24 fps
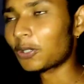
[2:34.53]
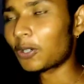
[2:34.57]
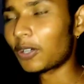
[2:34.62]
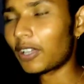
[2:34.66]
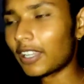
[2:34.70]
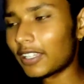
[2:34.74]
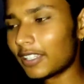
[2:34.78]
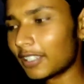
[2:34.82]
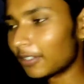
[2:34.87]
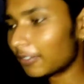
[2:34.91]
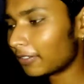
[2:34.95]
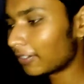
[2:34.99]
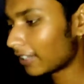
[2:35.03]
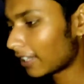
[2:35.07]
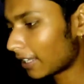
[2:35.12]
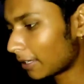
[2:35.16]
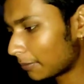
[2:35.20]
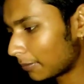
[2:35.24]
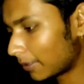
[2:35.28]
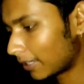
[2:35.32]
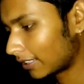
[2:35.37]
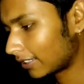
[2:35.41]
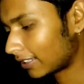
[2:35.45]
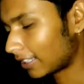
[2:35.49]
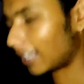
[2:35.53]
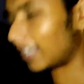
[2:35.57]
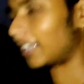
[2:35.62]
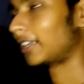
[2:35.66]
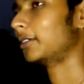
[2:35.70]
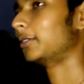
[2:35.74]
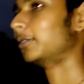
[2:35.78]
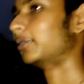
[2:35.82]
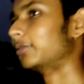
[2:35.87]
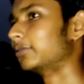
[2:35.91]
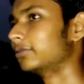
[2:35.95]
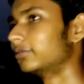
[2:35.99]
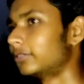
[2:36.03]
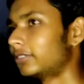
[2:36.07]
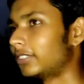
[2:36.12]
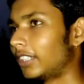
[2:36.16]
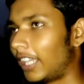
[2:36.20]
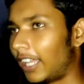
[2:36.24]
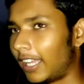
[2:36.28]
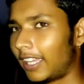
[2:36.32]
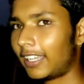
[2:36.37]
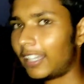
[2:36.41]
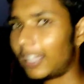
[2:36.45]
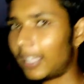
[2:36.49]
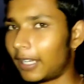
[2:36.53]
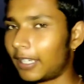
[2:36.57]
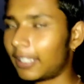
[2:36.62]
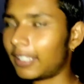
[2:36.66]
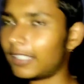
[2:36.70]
तो गए जब फिलहाल मैं तो आया हूँ नए घर